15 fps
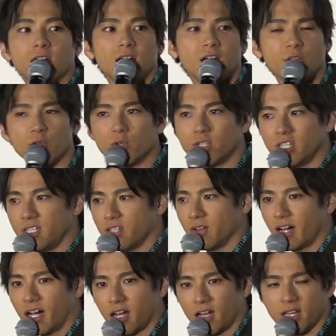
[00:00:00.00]
あの4人に
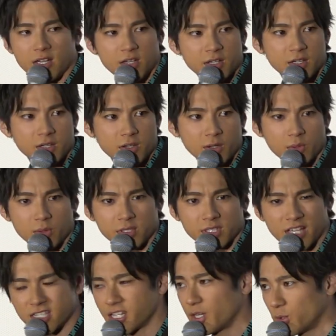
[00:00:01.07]
は
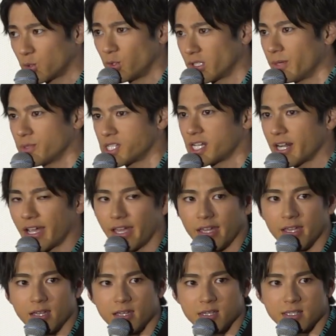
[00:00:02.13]
確かに劣るかもしれない
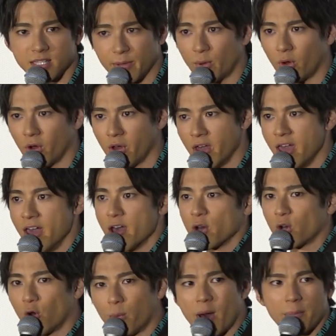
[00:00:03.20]
でも
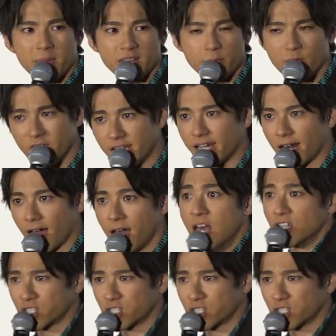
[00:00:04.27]
5番目でもいいから好